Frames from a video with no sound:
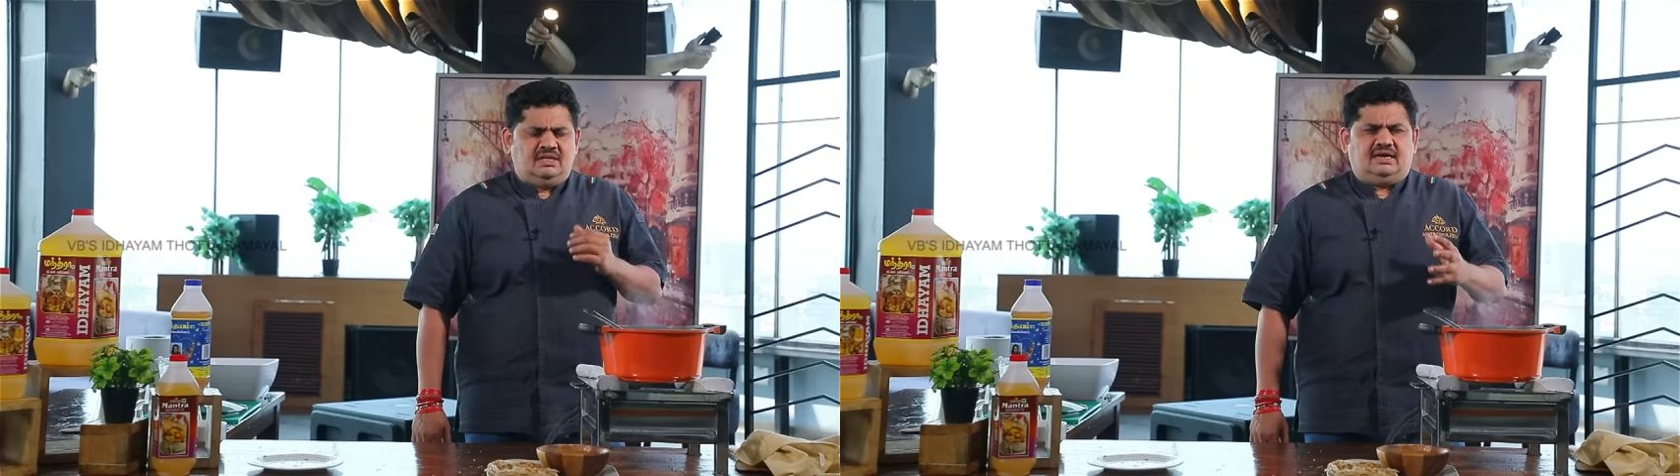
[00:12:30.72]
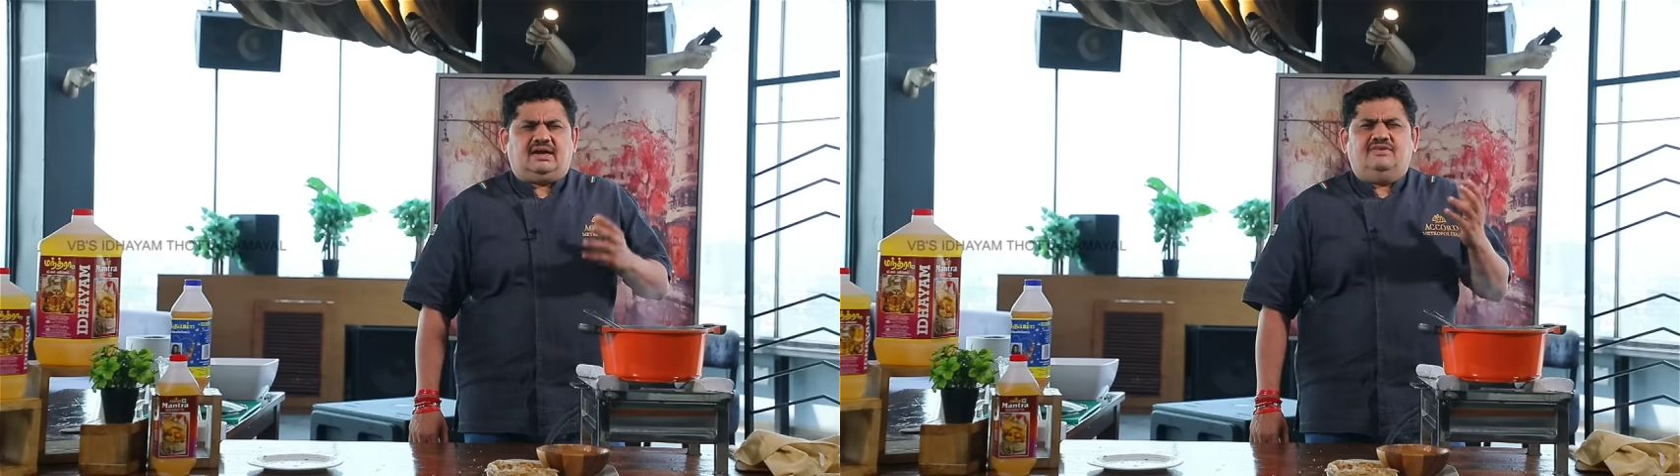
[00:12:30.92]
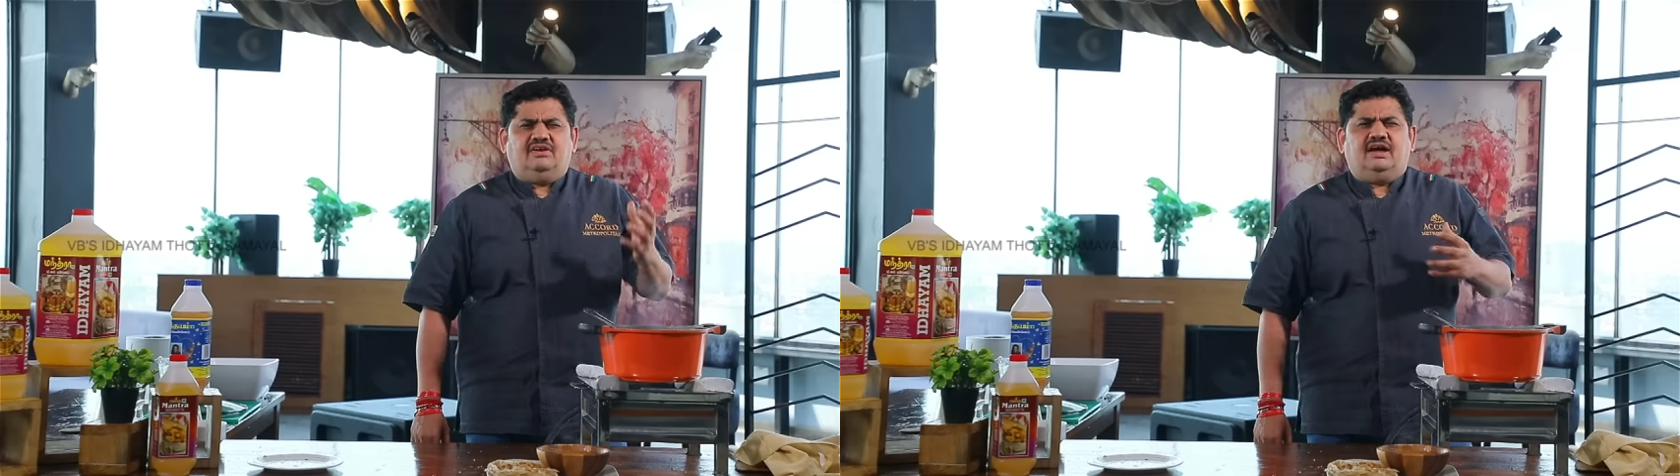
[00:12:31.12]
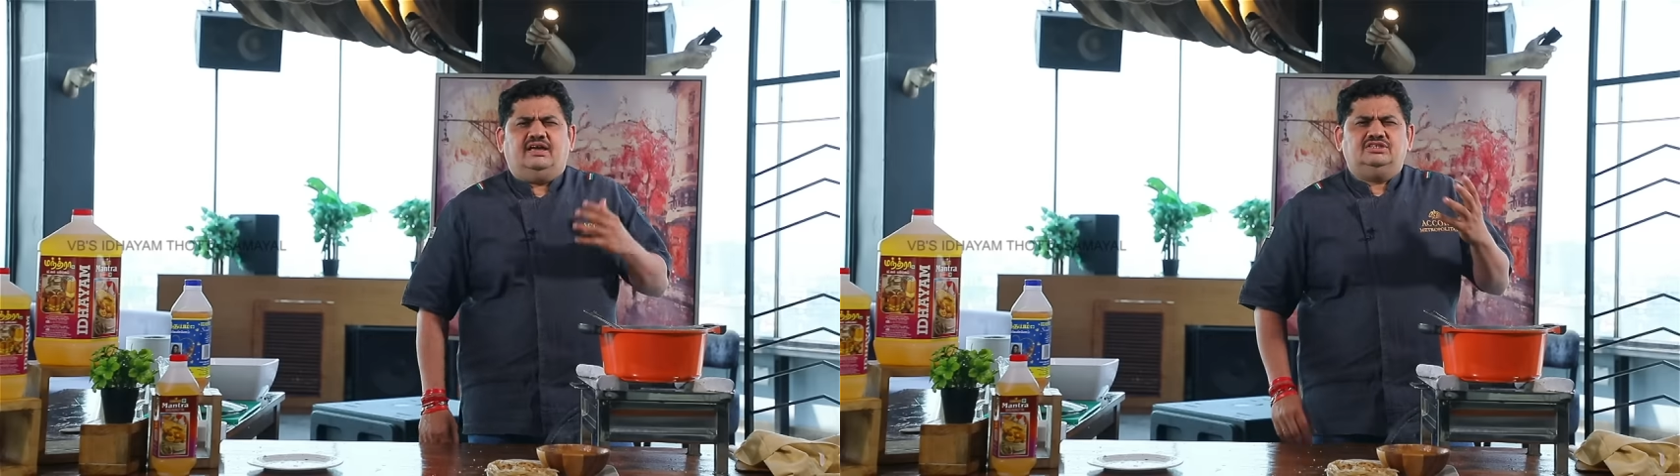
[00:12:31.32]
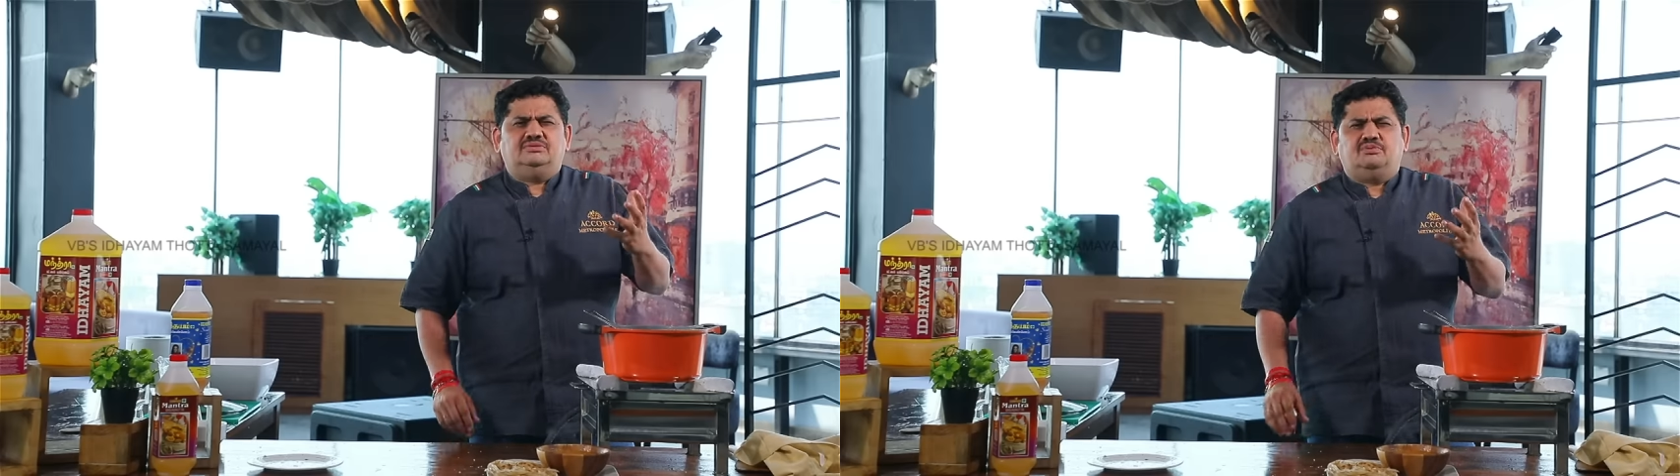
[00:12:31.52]
தக்காளி
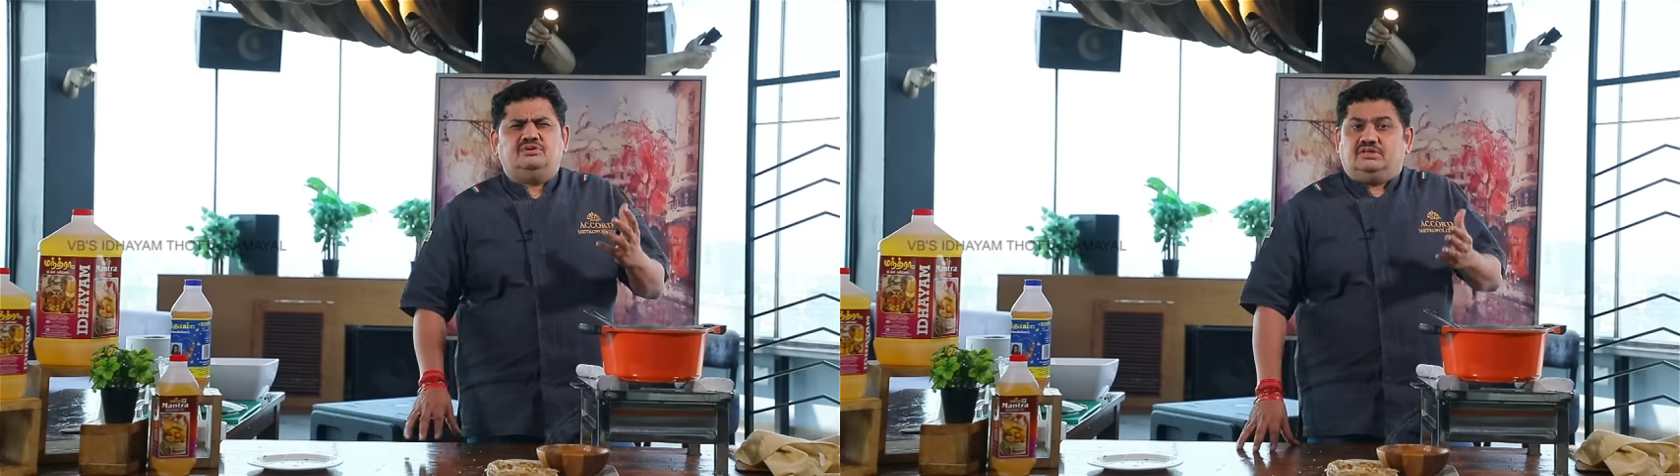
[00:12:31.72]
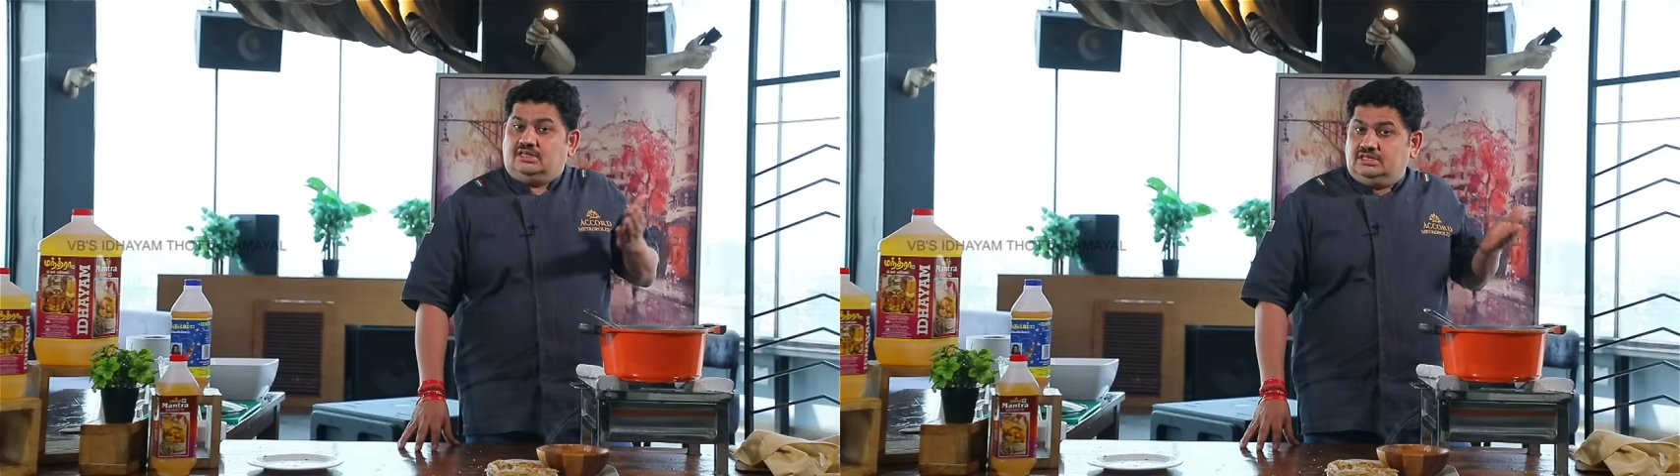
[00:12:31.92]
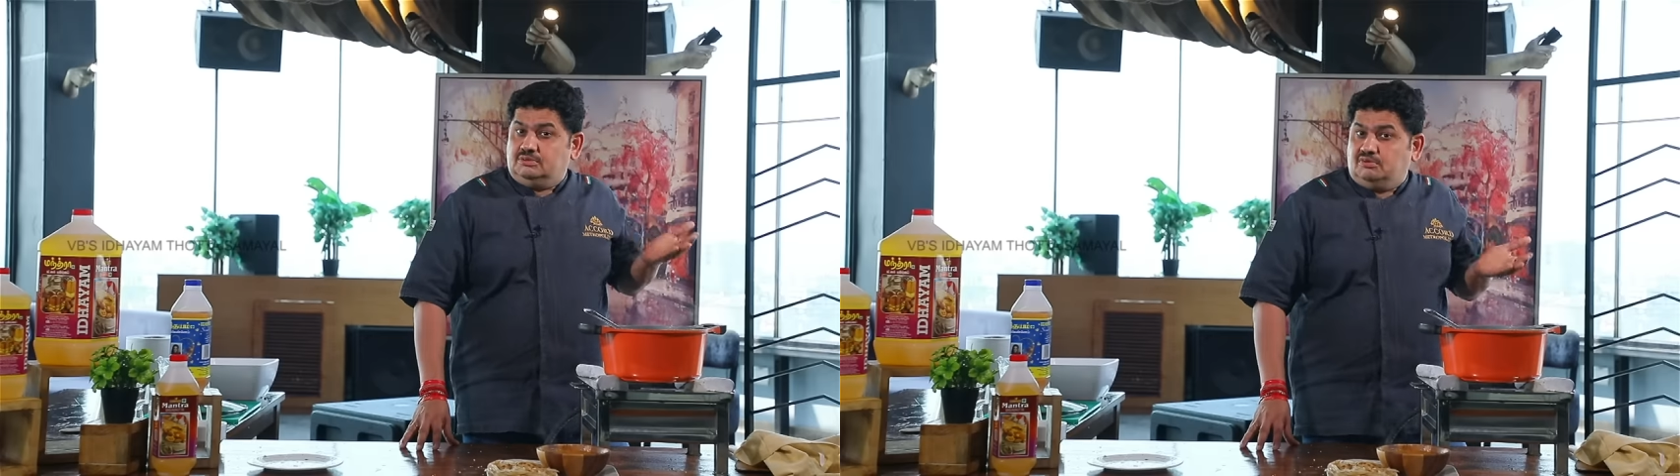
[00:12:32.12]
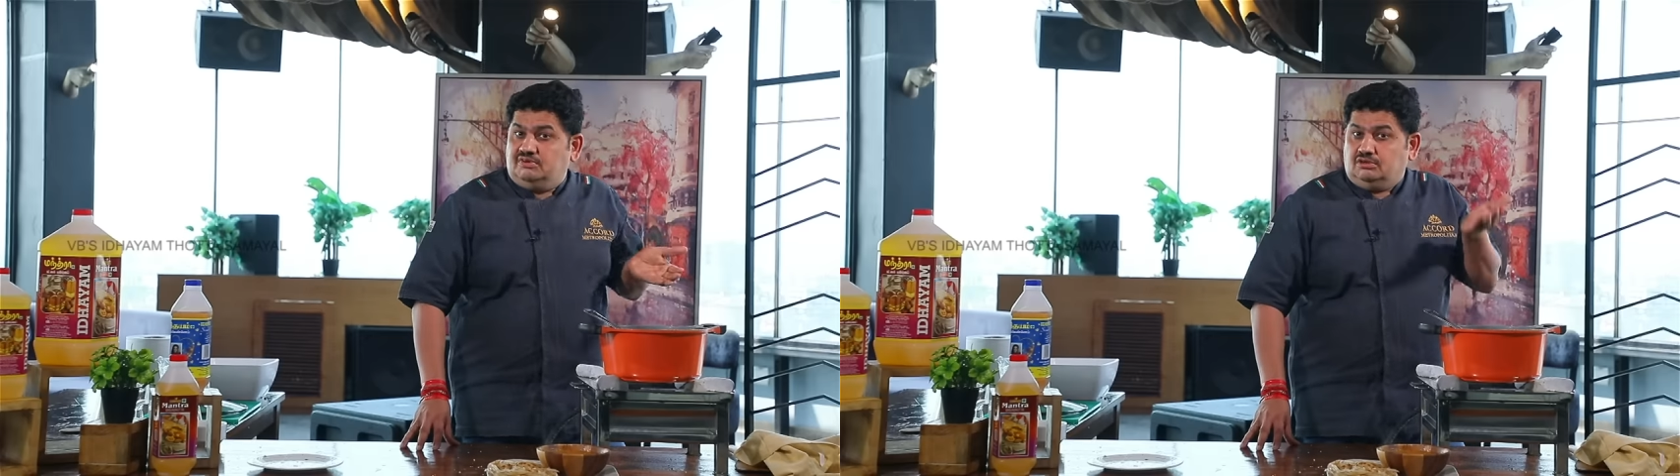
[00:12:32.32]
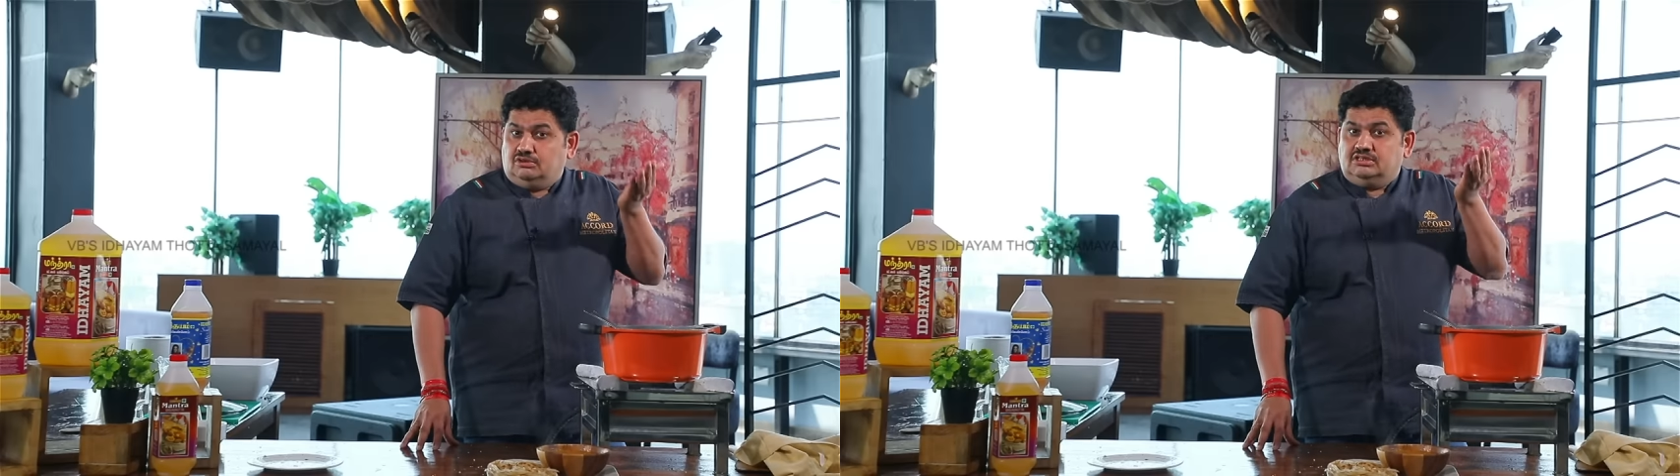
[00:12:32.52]
வெங்காயம் இஞ்சி பூண்டு விழுது இஞ்சி பூண்டு
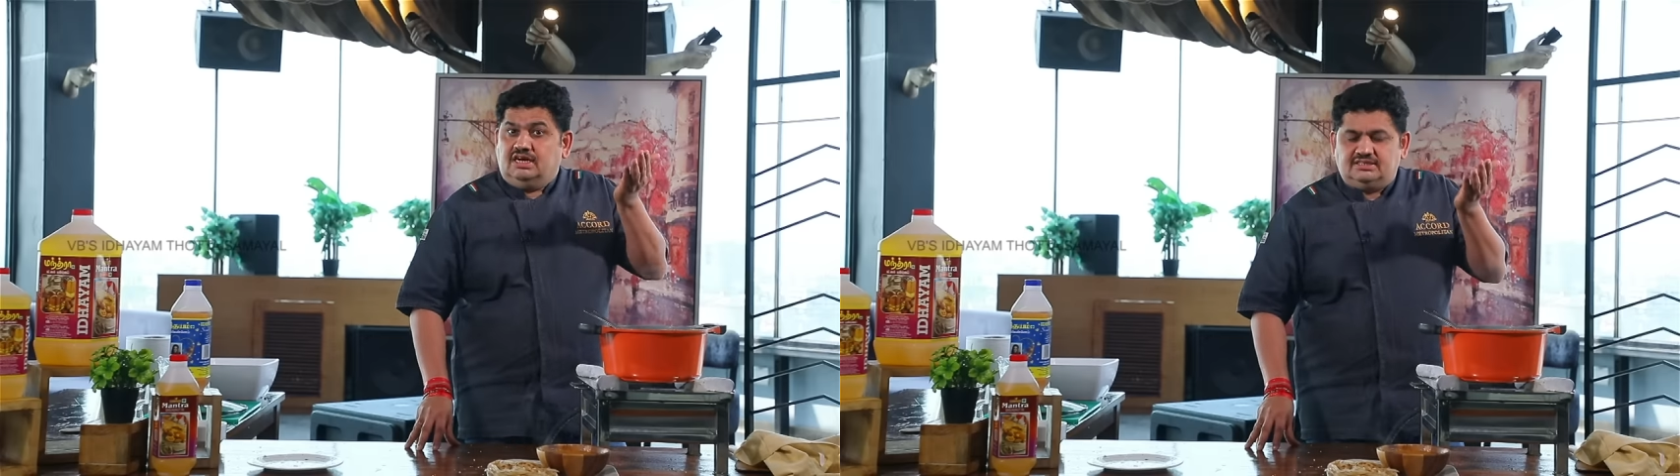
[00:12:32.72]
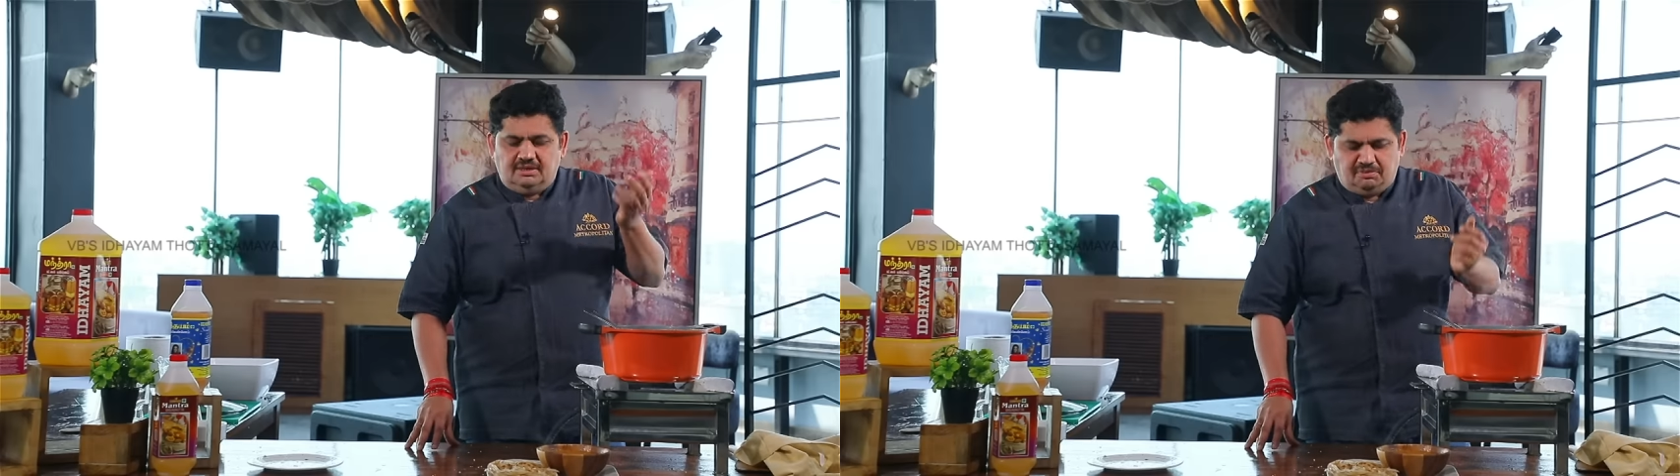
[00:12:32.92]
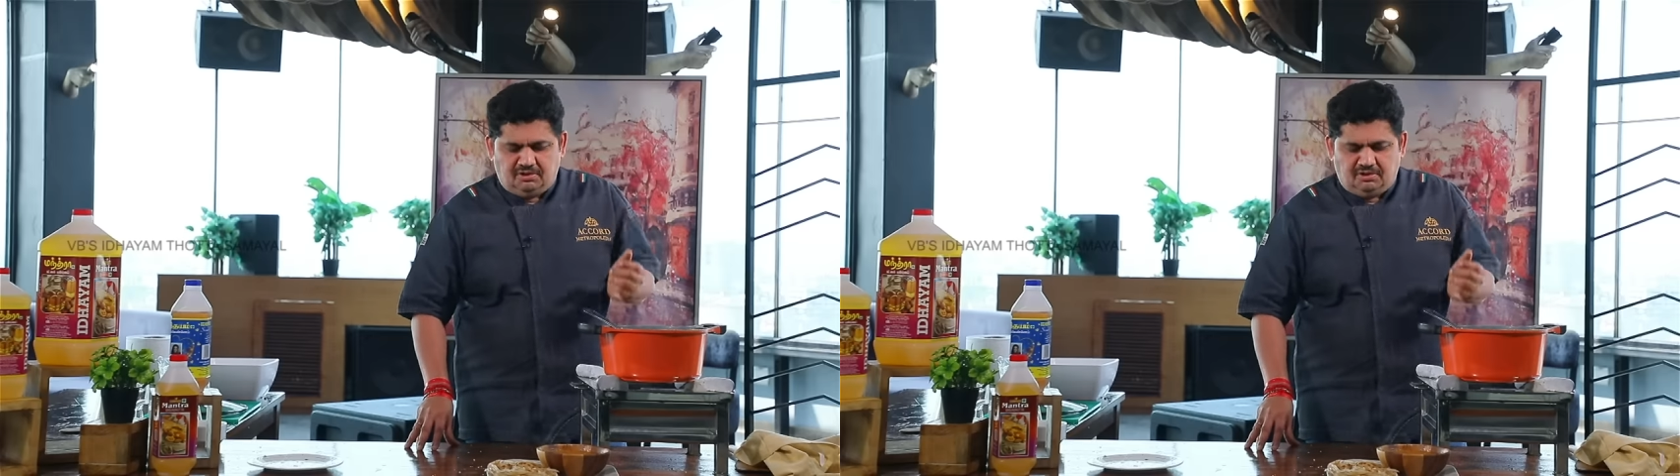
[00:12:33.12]
விழுது கொஞ்சம் ஜாஸ்தியாக